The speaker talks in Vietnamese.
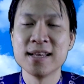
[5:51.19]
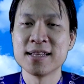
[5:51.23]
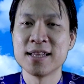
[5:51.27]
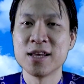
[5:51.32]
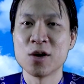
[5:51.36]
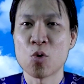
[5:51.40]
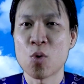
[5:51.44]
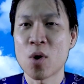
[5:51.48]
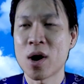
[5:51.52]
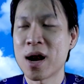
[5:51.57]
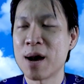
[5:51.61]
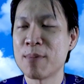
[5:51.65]

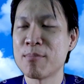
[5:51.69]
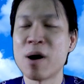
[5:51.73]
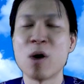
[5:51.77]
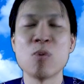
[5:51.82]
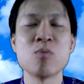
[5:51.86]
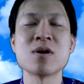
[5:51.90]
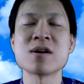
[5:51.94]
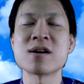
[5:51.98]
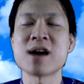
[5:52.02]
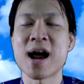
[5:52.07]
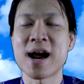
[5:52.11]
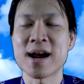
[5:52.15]
thì Quang long
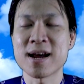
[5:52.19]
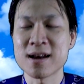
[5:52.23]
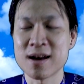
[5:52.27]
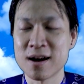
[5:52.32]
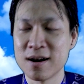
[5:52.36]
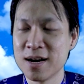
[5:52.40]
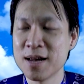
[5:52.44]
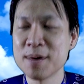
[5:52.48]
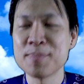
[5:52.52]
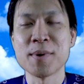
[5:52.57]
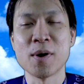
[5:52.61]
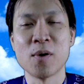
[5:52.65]
không có ra cái
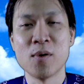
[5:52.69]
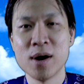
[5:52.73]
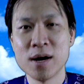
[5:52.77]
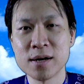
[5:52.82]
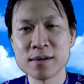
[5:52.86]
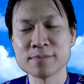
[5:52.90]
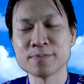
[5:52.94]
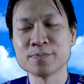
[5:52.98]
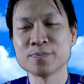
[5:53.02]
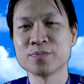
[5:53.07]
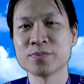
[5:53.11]
clip nào hết